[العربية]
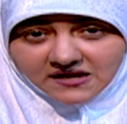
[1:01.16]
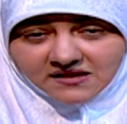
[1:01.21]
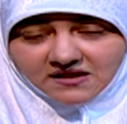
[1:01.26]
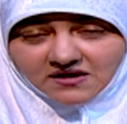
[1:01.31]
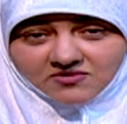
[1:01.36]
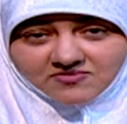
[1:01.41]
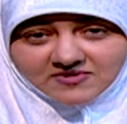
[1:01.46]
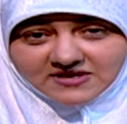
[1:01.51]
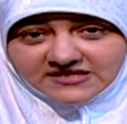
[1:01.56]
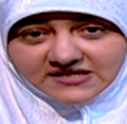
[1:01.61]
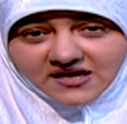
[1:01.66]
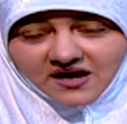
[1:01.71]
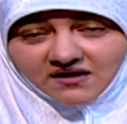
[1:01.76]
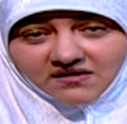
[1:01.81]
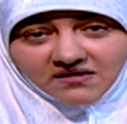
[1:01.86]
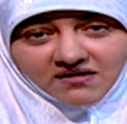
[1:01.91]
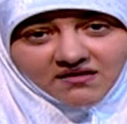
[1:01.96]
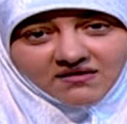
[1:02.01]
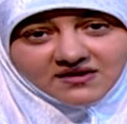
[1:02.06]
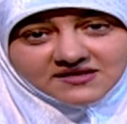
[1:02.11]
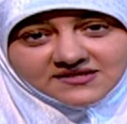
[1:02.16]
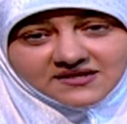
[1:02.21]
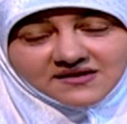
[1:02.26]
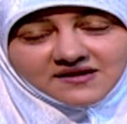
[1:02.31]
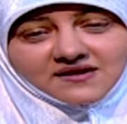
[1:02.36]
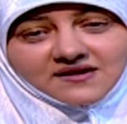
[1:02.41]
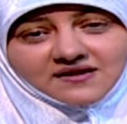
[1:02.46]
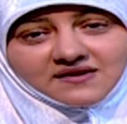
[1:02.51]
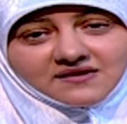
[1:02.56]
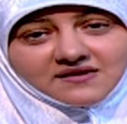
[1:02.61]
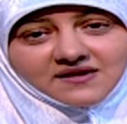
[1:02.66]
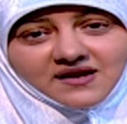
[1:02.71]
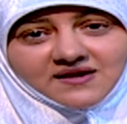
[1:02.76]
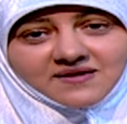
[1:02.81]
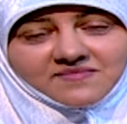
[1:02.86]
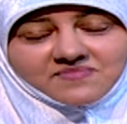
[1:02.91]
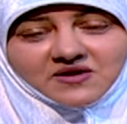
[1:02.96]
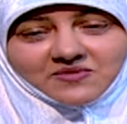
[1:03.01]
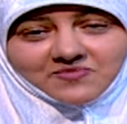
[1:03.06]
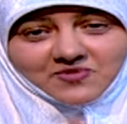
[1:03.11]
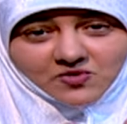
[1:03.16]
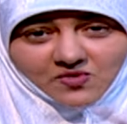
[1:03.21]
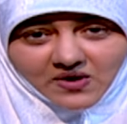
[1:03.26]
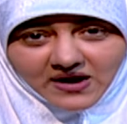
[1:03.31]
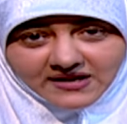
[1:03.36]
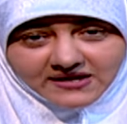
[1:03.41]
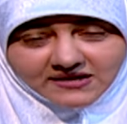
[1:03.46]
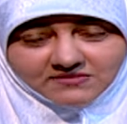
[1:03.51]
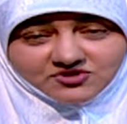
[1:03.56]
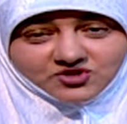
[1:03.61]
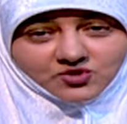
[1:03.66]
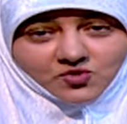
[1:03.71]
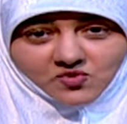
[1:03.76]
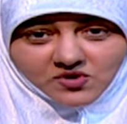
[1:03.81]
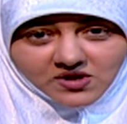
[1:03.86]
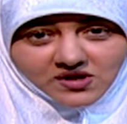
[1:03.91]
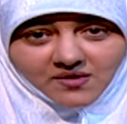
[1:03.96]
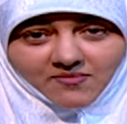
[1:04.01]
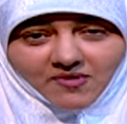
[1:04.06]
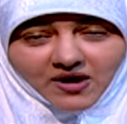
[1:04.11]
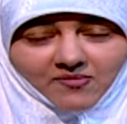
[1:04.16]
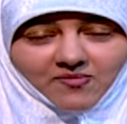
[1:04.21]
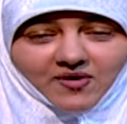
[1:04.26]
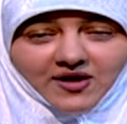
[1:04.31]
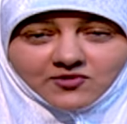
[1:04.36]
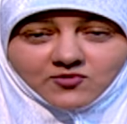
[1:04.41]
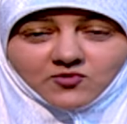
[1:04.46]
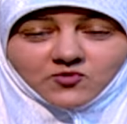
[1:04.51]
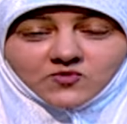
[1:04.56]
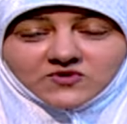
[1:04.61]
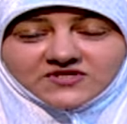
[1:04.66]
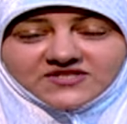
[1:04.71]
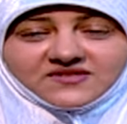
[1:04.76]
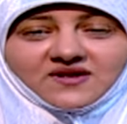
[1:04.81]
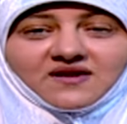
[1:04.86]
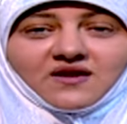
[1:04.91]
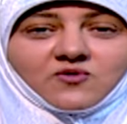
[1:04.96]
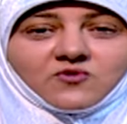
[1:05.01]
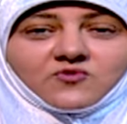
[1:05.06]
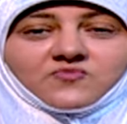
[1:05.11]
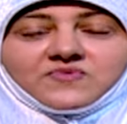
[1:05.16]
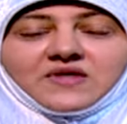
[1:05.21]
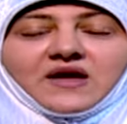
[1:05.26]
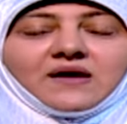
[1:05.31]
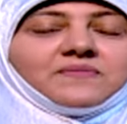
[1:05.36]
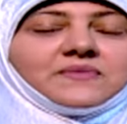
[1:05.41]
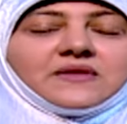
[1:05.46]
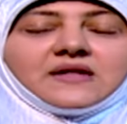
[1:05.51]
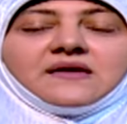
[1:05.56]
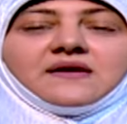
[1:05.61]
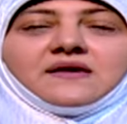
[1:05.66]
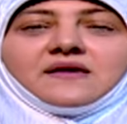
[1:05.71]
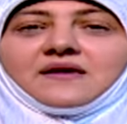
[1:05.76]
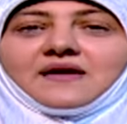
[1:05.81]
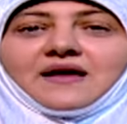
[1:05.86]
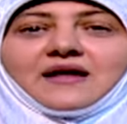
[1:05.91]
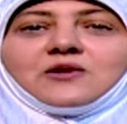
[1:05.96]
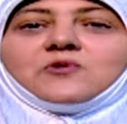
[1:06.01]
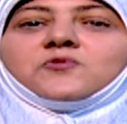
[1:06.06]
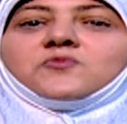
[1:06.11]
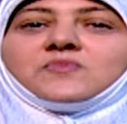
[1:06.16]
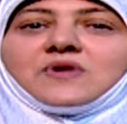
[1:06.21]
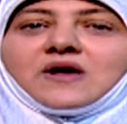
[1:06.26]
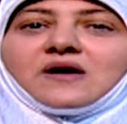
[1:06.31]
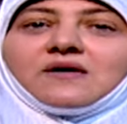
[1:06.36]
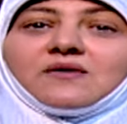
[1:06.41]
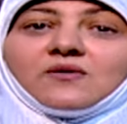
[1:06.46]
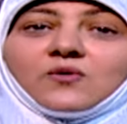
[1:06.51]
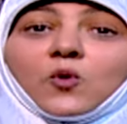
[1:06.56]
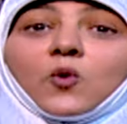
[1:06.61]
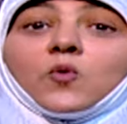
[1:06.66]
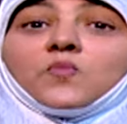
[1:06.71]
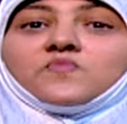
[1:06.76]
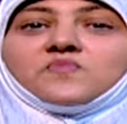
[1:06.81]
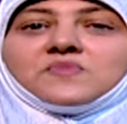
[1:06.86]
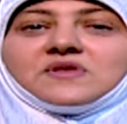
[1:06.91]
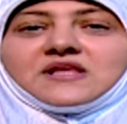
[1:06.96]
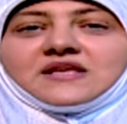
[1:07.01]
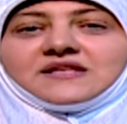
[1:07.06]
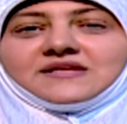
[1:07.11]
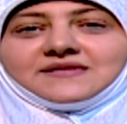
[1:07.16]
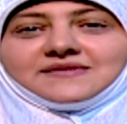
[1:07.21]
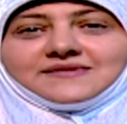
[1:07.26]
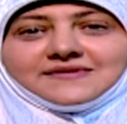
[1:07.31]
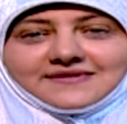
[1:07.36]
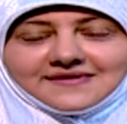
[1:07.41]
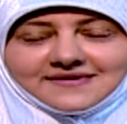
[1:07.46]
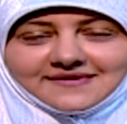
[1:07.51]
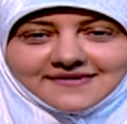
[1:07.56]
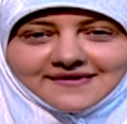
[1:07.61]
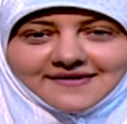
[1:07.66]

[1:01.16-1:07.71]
كده ربع ساعه هنخلص اللي احنا بنعمله وهنمشي كلنا مع بعض ونوصلك وبتاع قال لهم لا امي نادتني